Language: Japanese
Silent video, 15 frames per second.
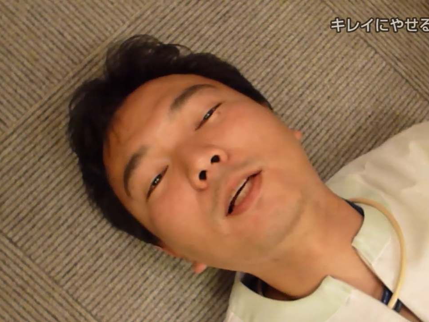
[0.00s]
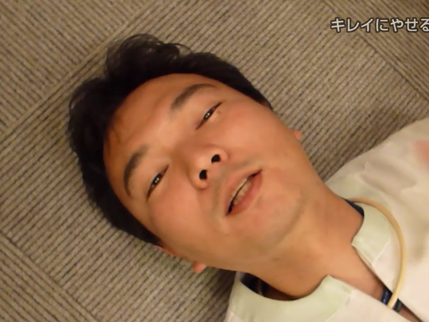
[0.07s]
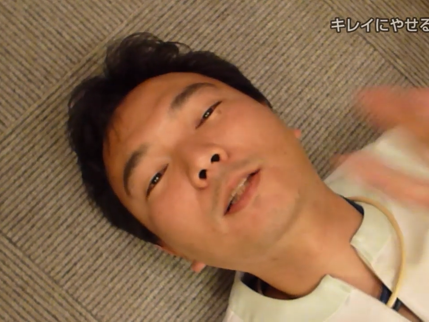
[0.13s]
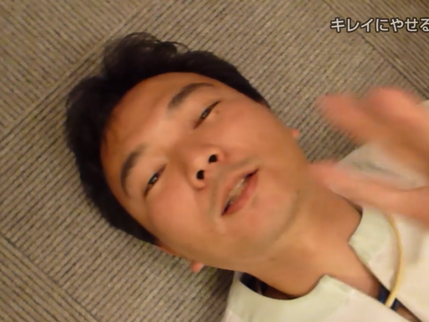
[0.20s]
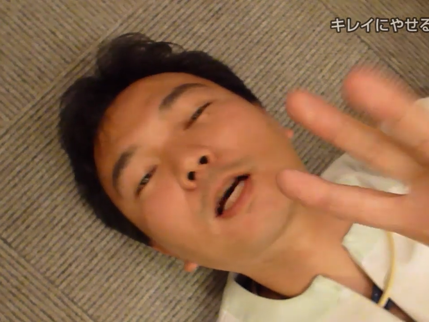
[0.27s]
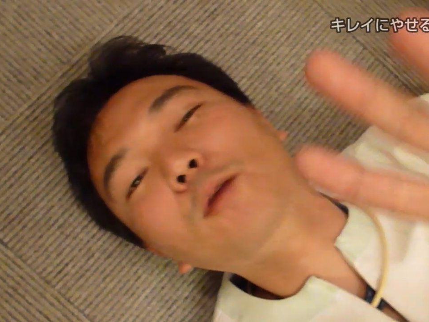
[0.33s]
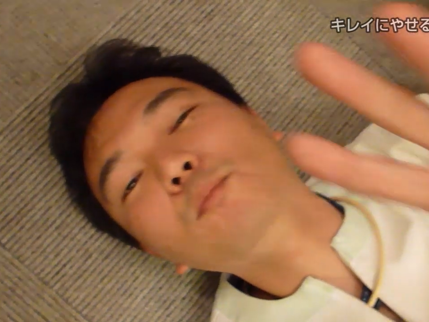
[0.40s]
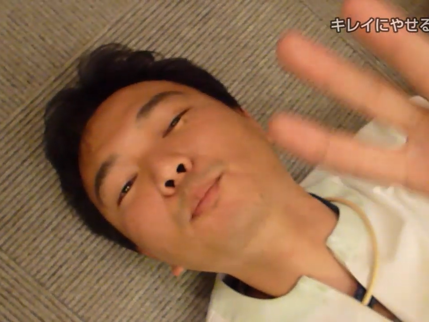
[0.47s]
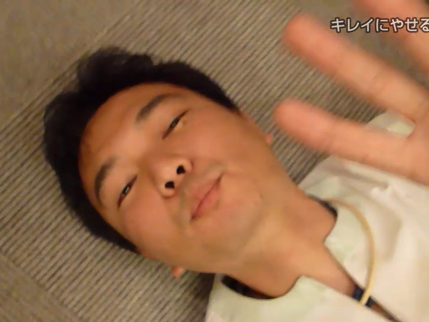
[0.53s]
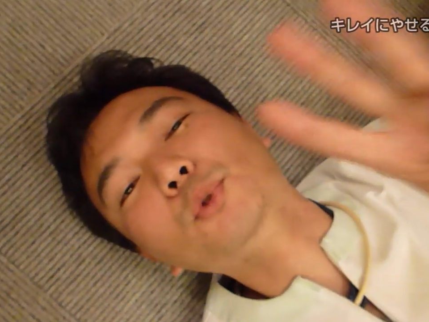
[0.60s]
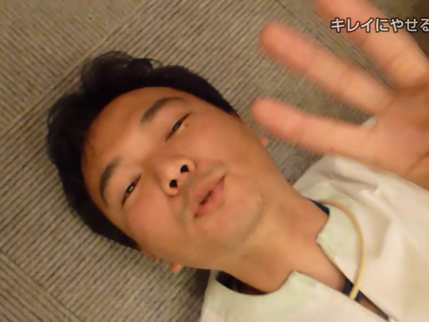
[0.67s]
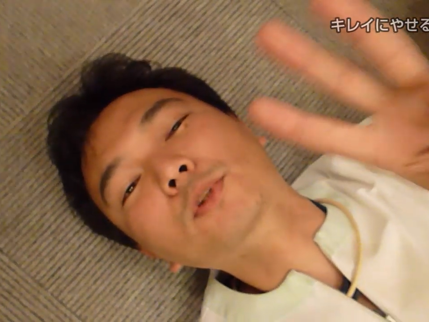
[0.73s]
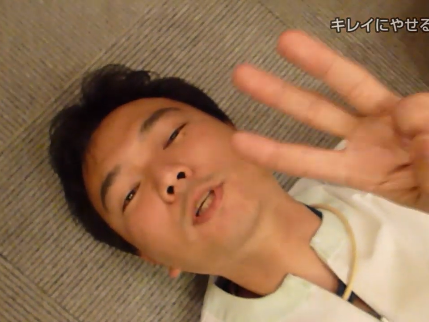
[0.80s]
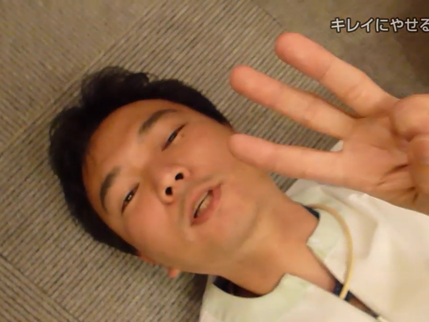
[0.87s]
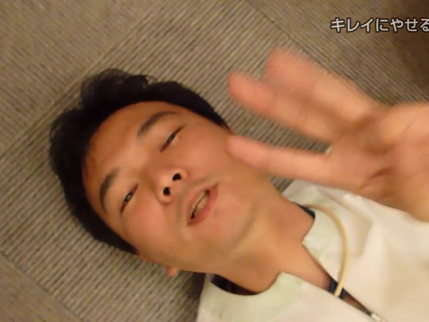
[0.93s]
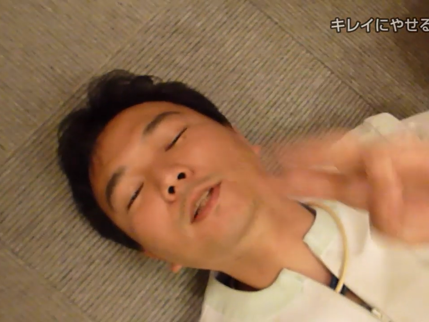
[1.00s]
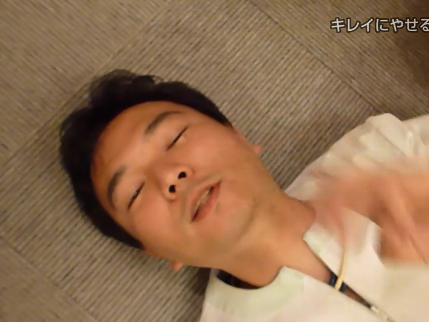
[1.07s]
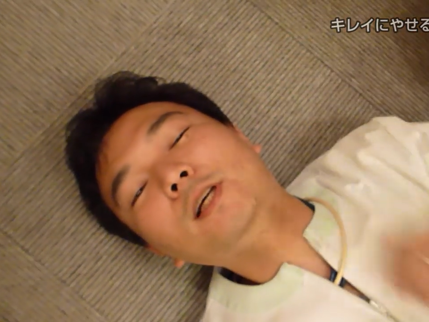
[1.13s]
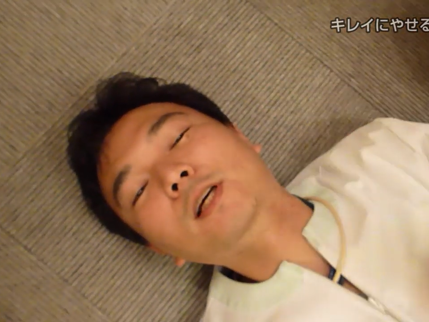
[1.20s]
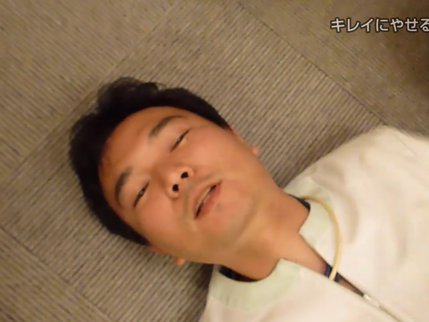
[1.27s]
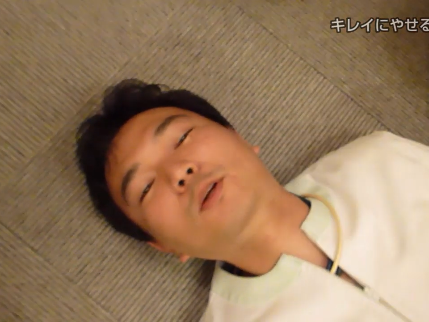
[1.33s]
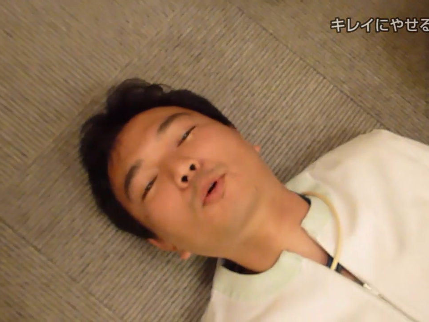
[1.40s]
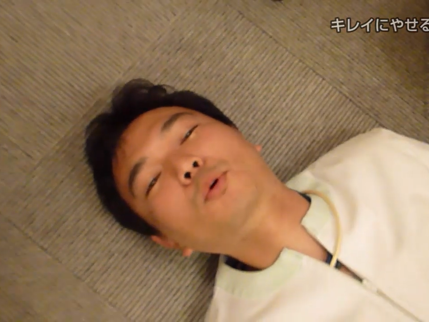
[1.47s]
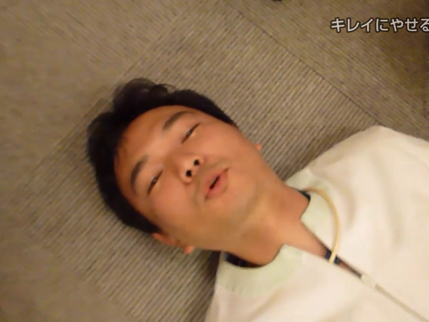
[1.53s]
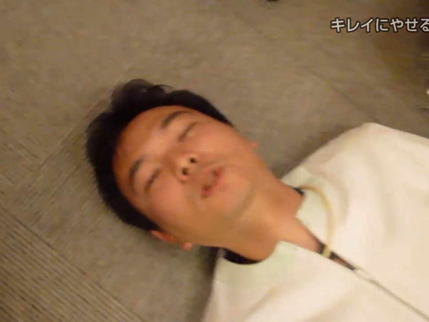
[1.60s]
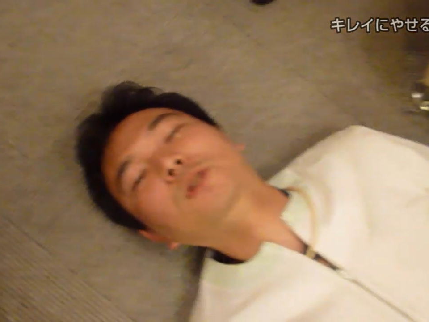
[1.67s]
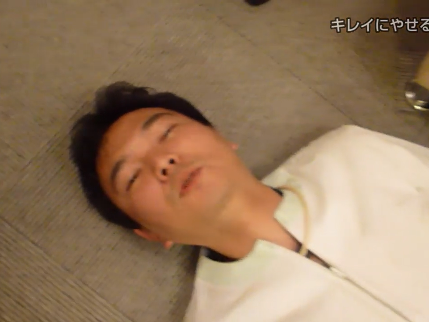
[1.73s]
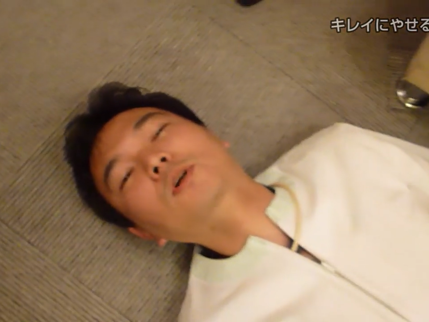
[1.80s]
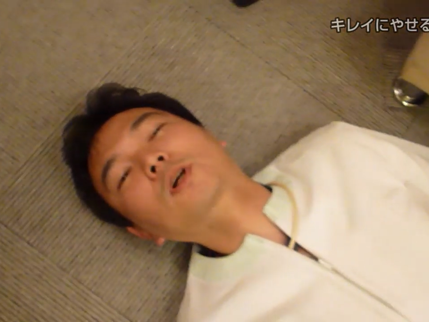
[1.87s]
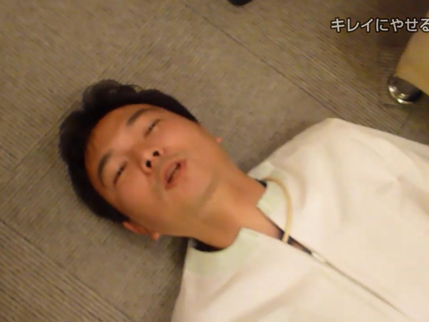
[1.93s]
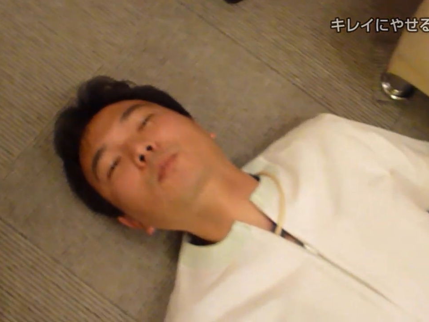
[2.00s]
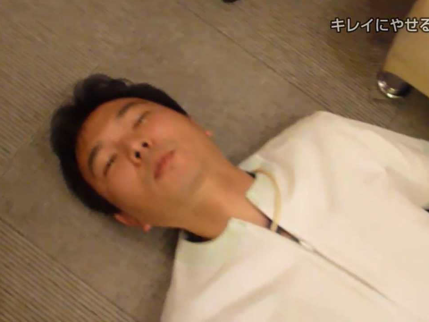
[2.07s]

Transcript: 3分でいいですやってほしいのがあり